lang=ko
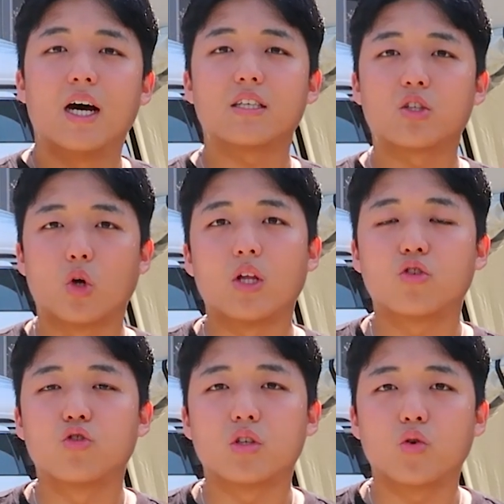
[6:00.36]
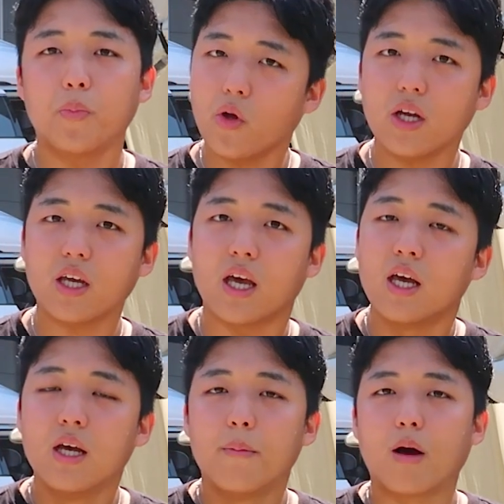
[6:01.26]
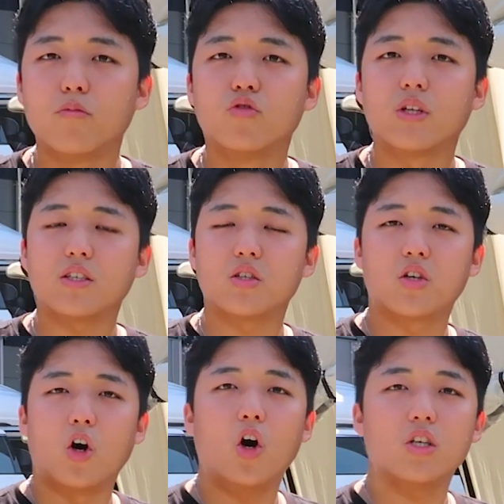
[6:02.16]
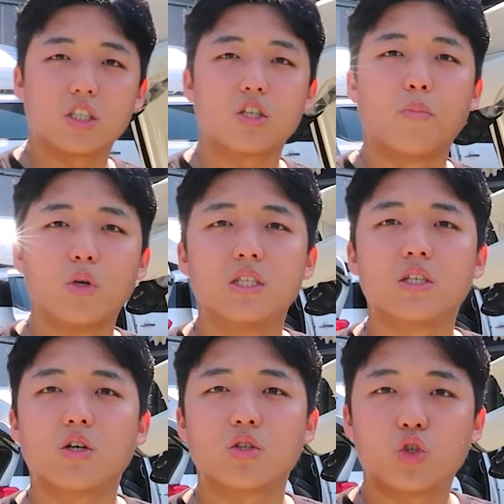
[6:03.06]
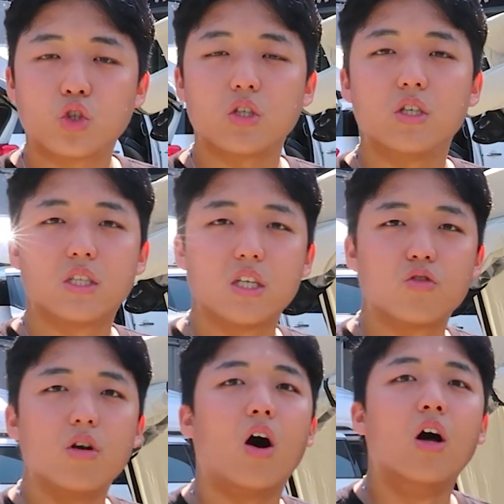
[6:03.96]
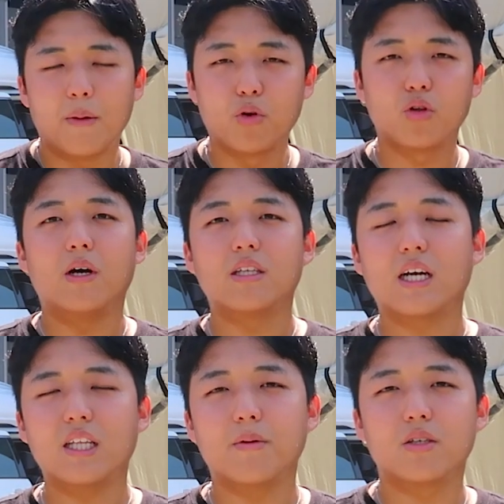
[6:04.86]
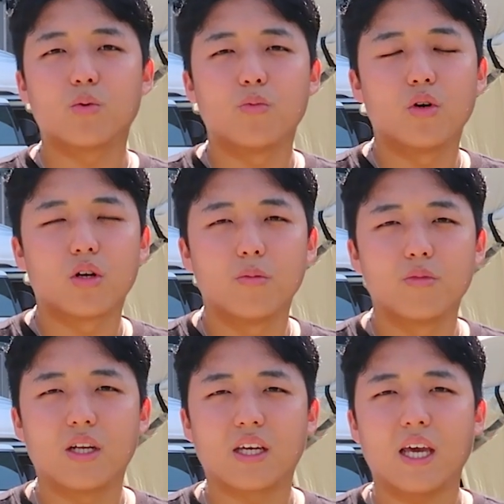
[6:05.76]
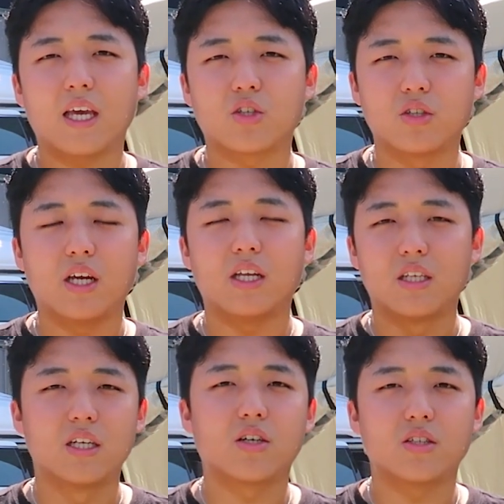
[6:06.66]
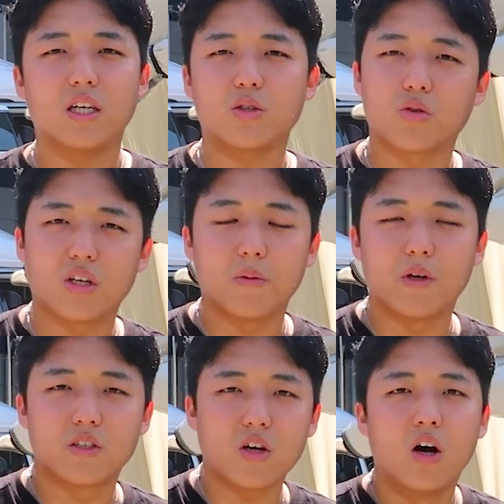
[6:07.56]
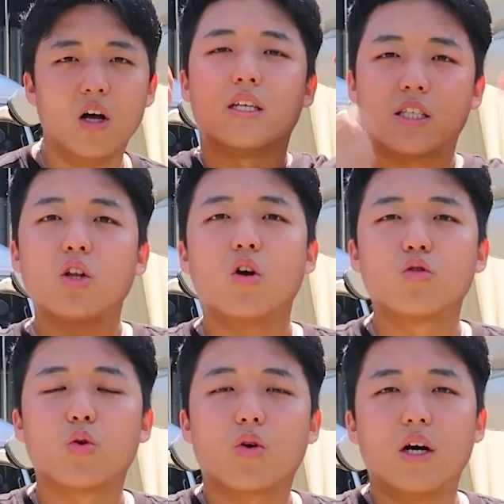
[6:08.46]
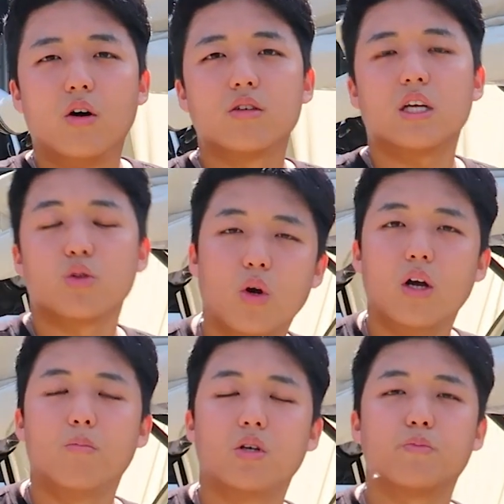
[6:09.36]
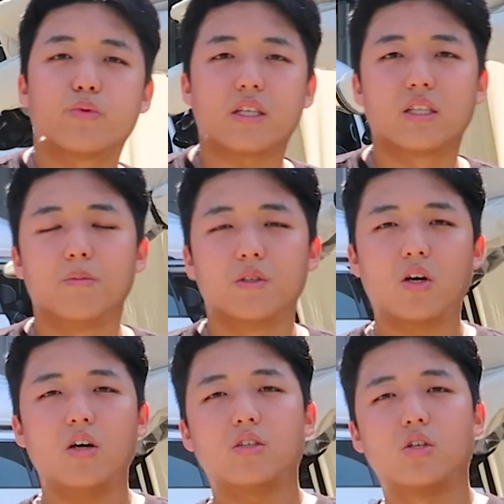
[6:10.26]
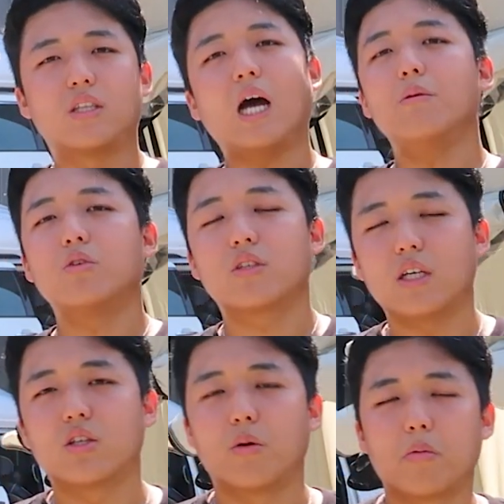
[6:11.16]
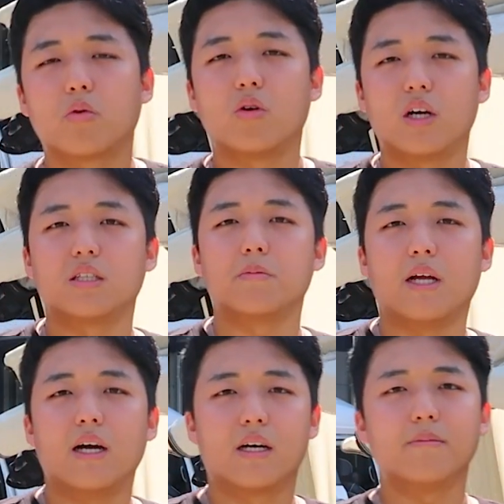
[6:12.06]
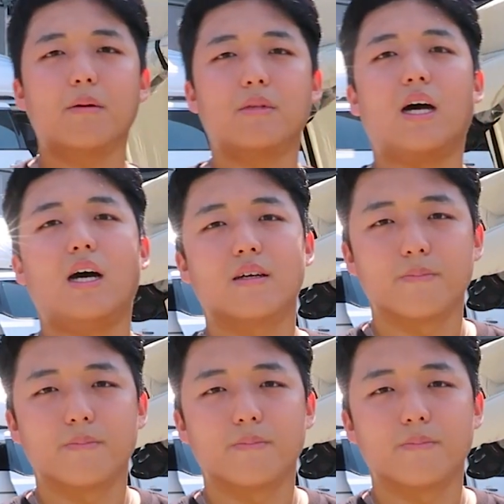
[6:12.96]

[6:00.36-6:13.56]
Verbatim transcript: 항상 전화 주시고 편하게 방문하셔서 직접 보시는 것을 추천을 드리고요. 앞으로도 많은 카니발 정보 여러분들에게 전해드릴 것을 약속드리면서 채널 구독과 영상 좋아요 한 번씩 부탁드리면서 저는 다음 영상에서 뵙도록 하겠습니다. 감사합니다.